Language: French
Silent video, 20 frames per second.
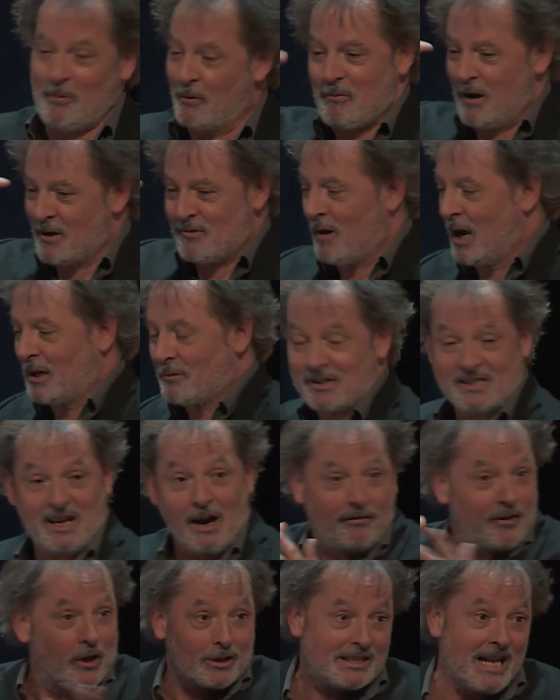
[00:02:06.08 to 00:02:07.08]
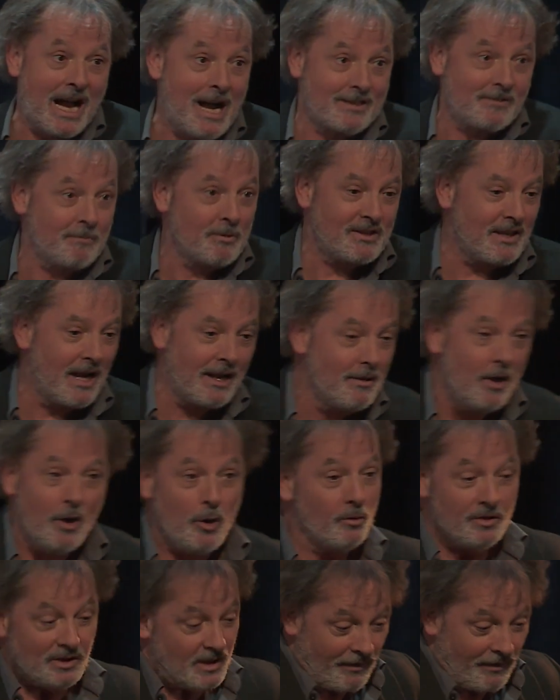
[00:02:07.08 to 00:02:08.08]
pourquoi je vous raconte, c'est un fantasme, c'est une